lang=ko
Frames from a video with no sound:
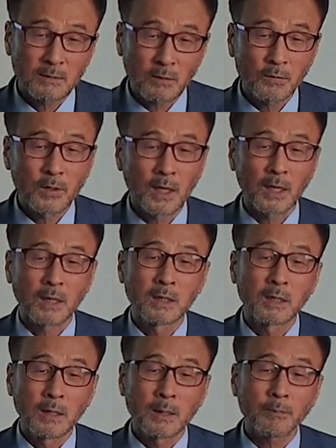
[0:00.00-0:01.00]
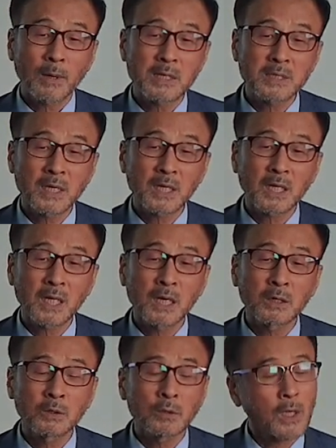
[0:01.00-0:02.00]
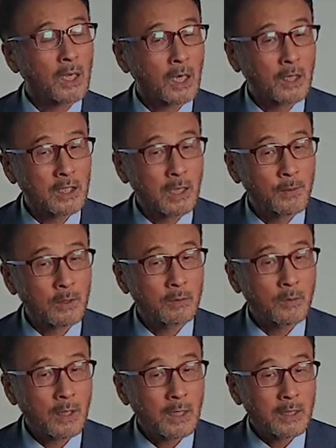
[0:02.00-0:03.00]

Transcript: 그런데 8세기 강에 가게 되면